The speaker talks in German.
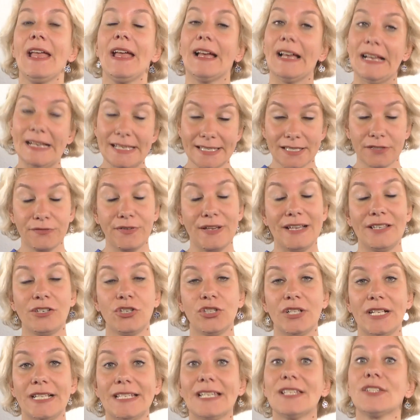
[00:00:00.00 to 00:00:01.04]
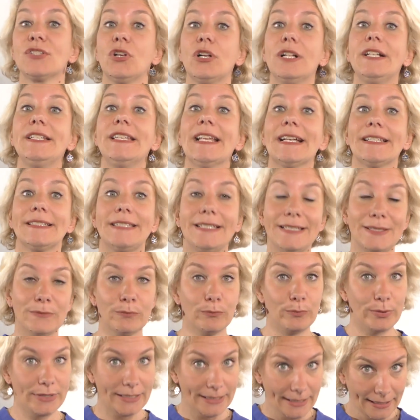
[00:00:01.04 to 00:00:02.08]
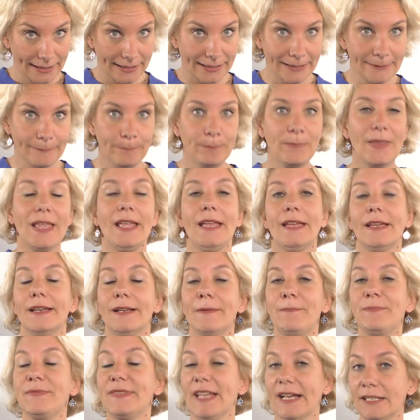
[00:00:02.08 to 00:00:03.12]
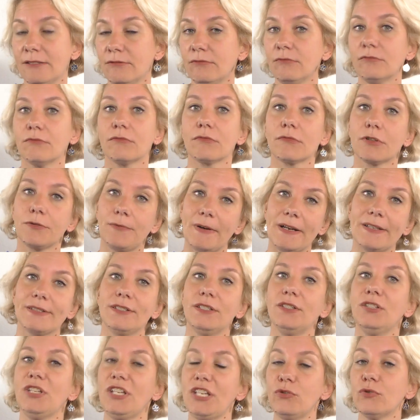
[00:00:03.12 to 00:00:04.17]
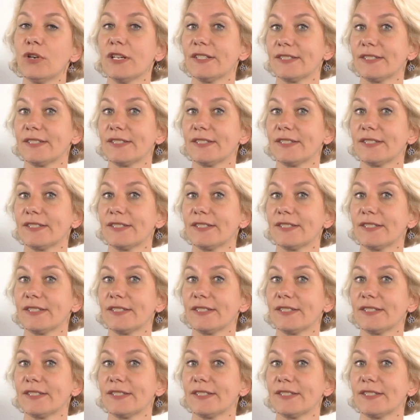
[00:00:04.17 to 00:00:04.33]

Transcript: Reiseveranstalter sollen nach diesem Plan ähm, dann quasi nicht nur